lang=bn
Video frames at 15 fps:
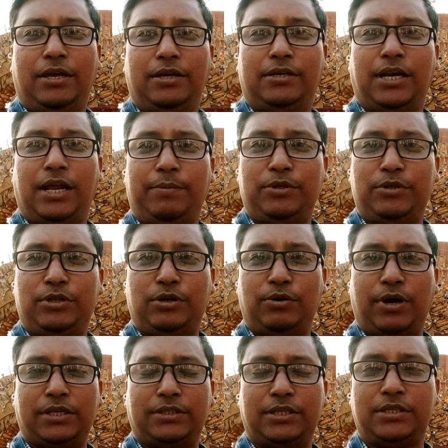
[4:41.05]
এই ক্লাবে যদি
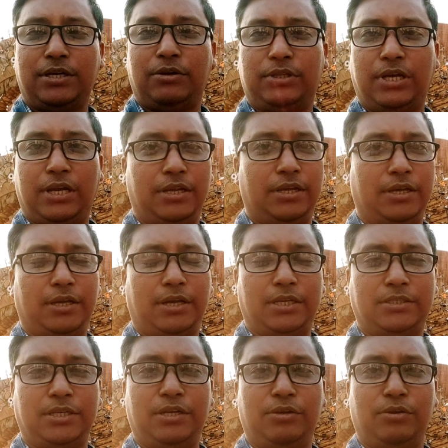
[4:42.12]
কেউ আসতে চাও তাহলে
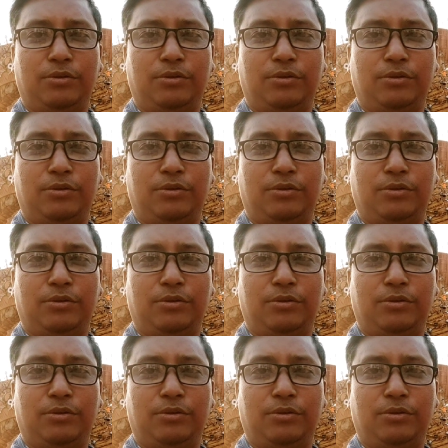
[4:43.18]
কাছাই